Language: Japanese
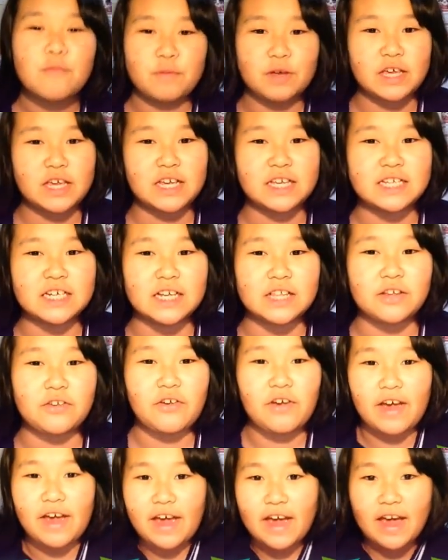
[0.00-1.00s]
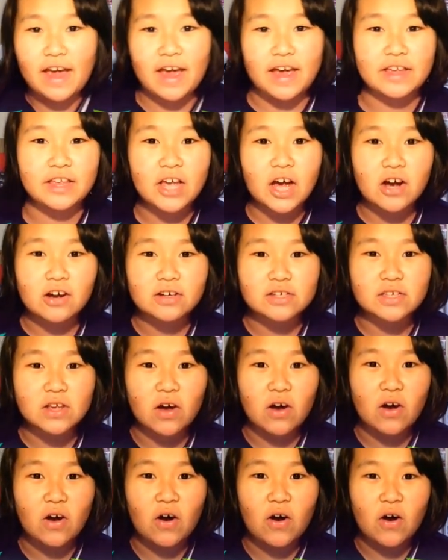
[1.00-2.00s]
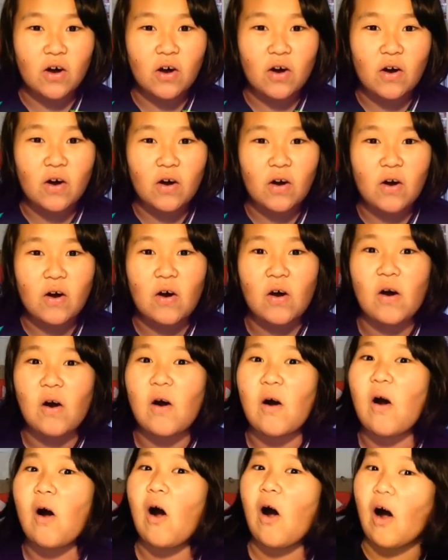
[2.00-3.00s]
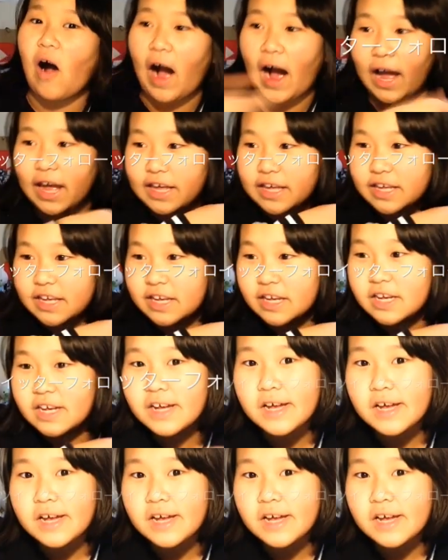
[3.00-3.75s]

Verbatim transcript: ミッキーチャンネルへようこそはい今